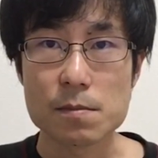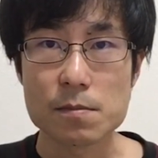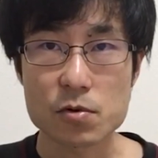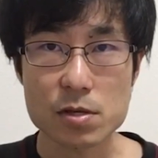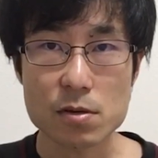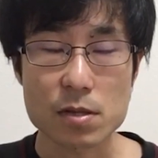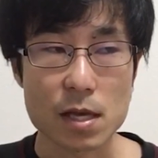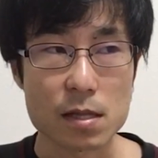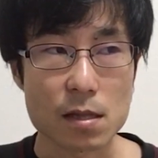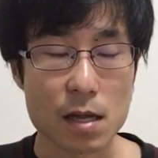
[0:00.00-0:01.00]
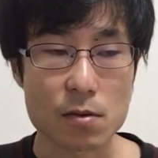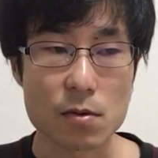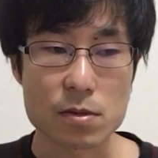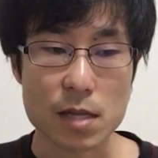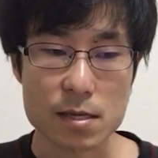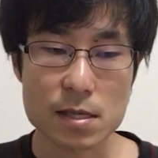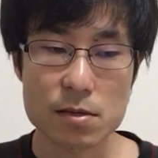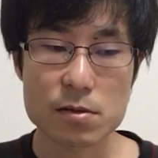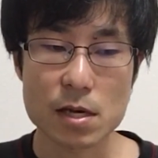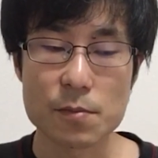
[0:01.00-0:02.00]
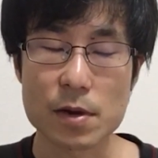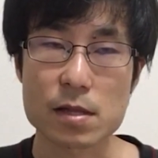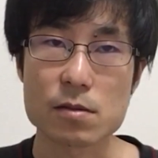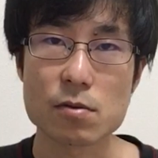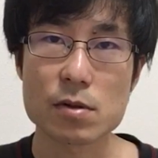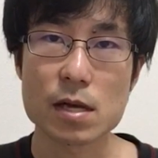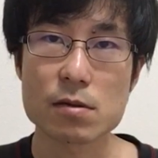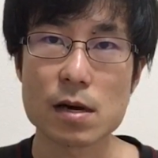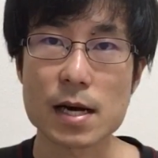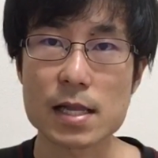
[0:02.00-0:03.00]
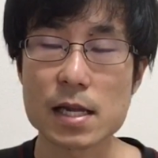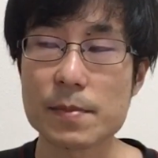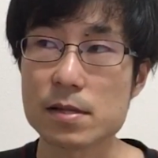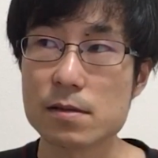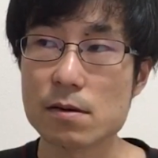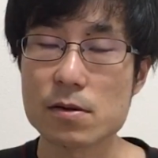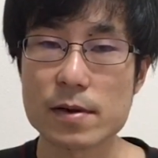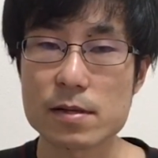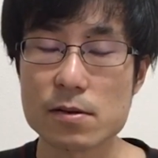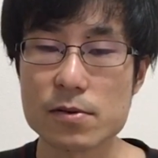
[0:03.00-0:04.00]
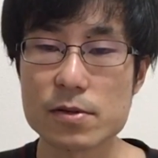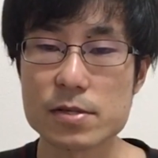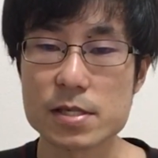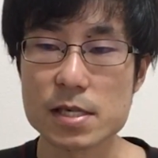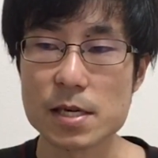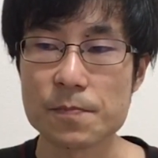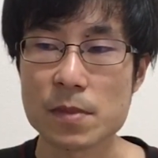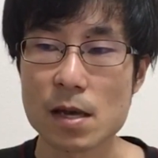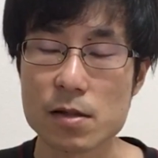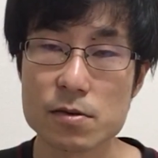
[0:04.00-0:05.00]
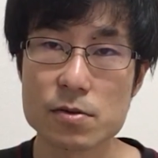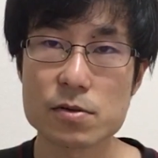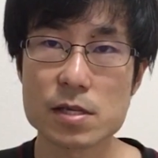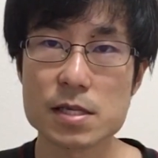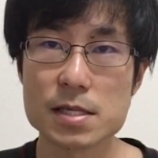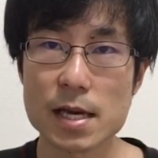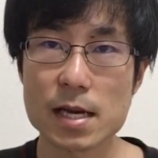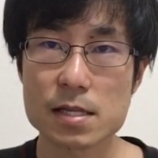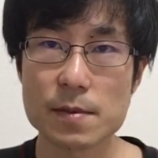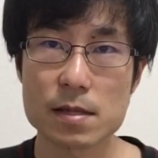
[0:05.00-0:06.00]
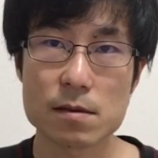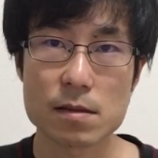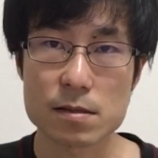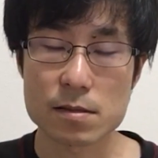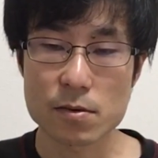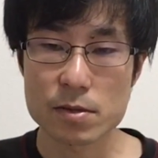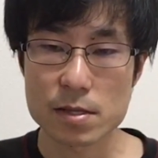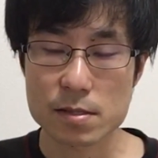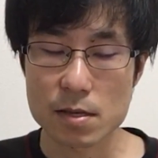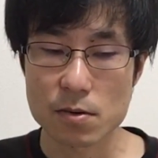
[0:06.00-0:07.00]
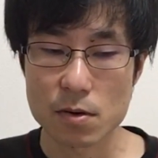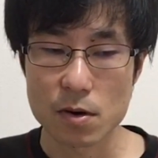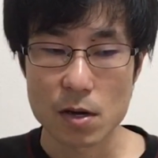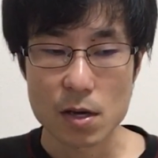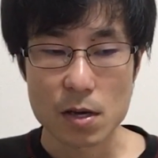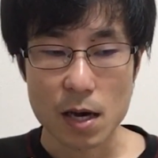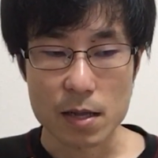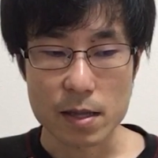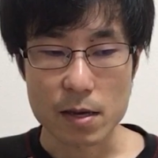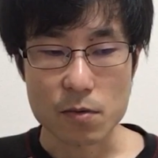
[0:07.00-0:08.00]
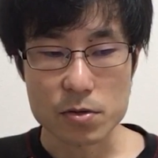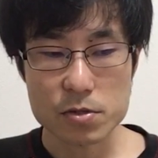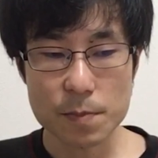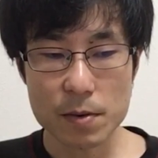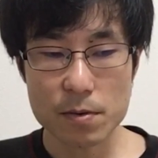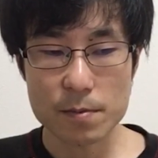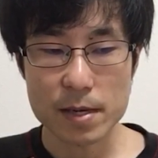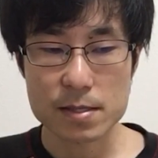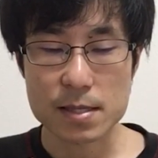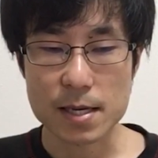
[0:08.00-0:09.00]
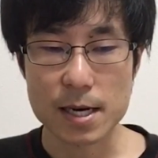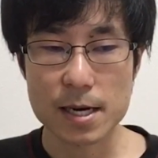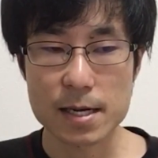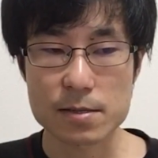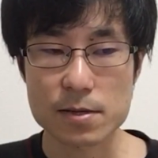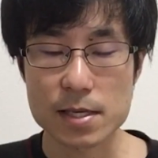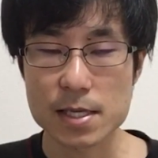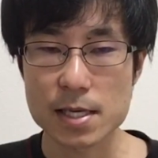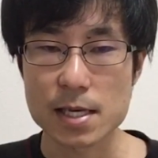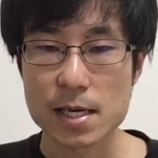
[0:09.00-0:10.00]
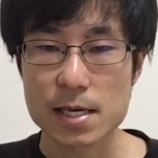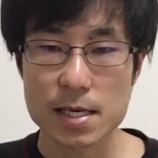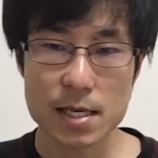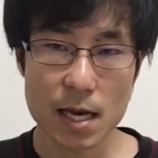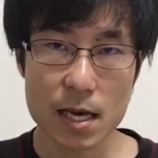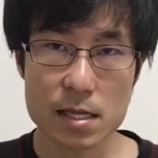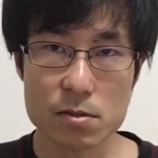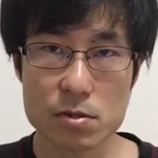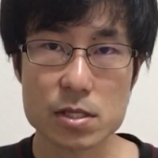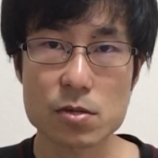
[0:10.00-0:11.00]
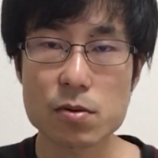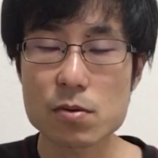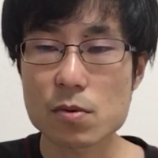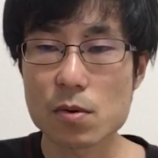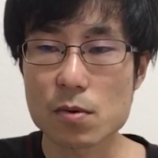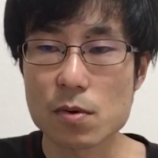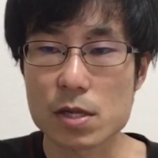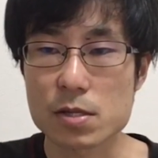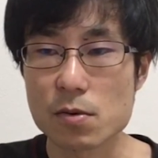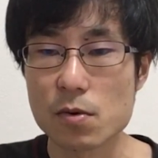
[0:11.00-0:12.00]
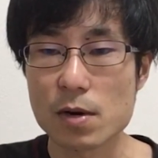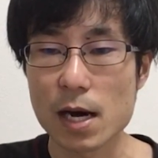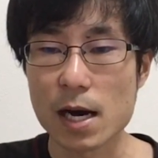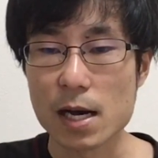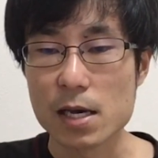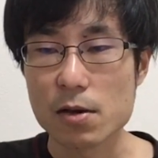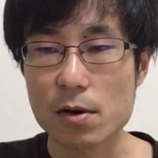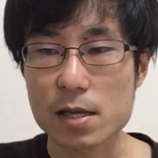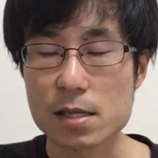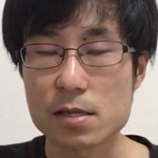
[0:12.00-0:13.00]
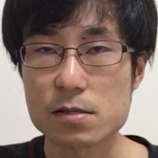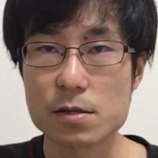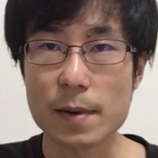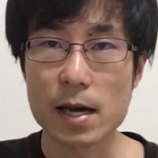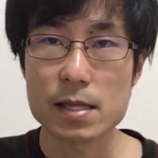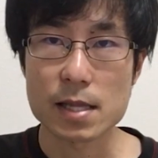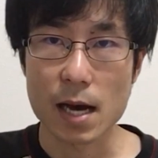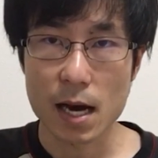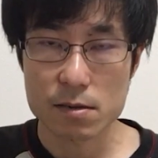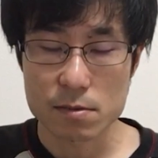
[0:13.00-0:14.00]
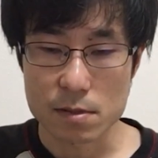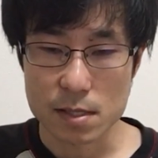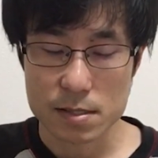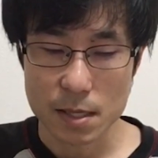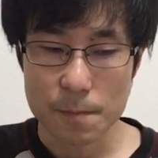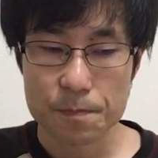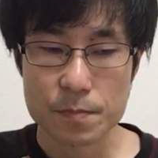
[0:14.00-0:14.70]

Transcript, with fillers: もちろんね、あの、たくさん予算をもらってる東大とかはかなりやっぱ強いのは強いですし、あの優秀な人材が集まってるんで強いんですけど、あのね、コストパフォーマンスで考えた時に、意外と地方の国公立の方が良かったりする場合ってあるんですね。